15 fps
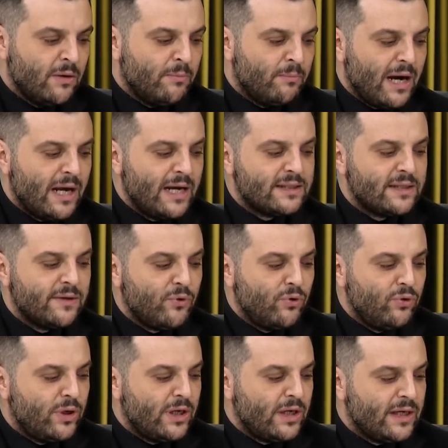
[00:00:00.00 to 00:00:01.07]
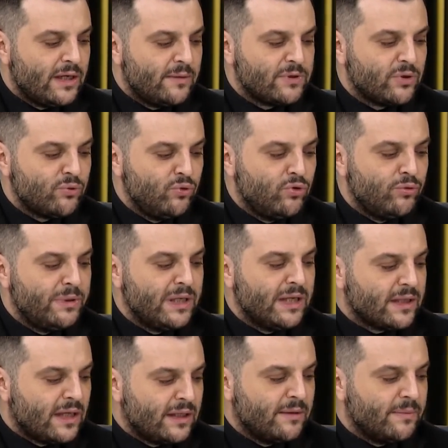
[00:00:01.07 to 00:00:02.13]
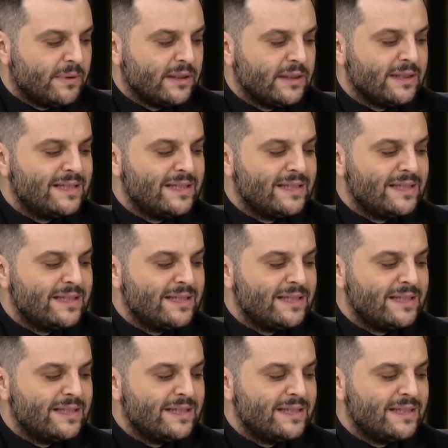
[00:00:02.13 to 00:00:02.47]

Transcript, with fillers: Maalesef önerilerimize uygun bir yanıt alınamadı dedi.